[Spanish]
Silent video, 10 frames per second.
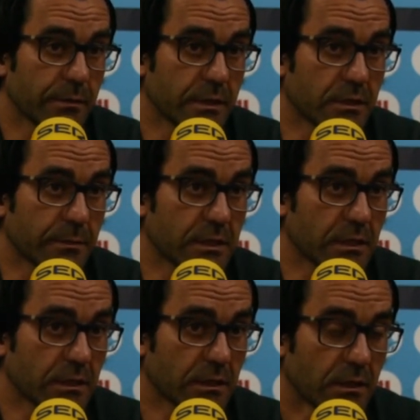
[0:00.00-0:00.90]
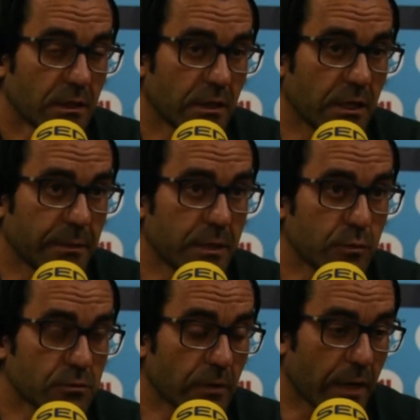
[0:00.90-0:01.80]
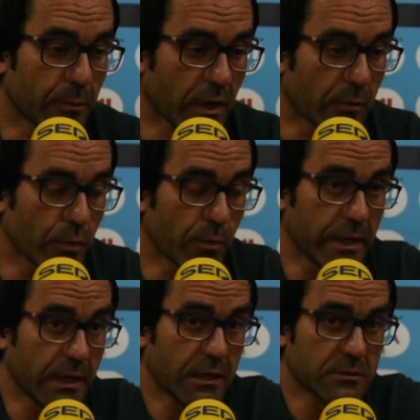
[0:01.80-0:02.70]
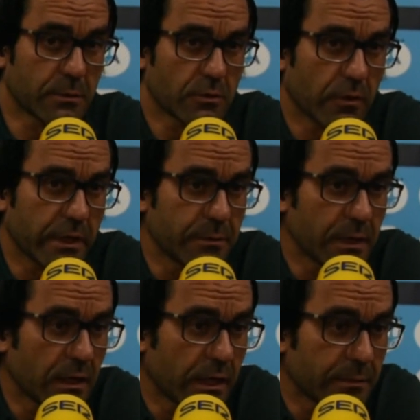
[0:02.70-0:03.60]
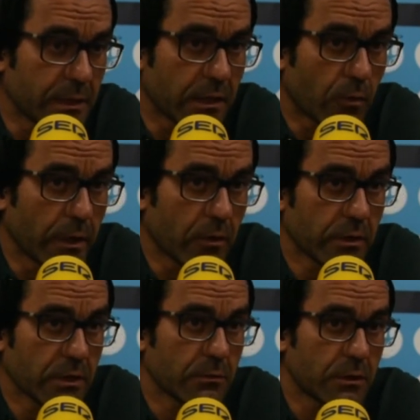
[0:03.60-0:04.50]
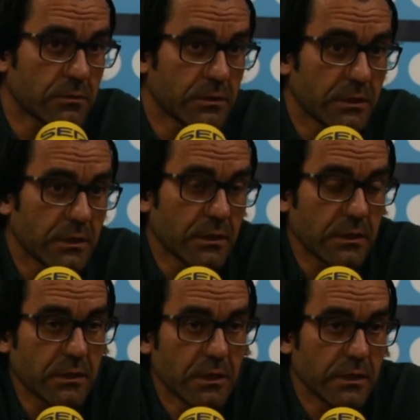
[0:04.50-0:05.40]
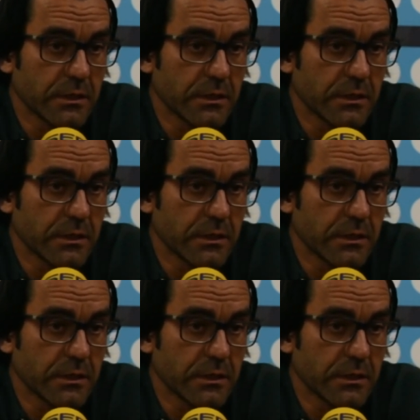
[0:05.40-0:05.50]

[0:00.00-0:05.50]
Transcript: evidentemente eh, venimos de una época muy buena, sobre todo a nivel, a nivel de juego, y, bueno, y,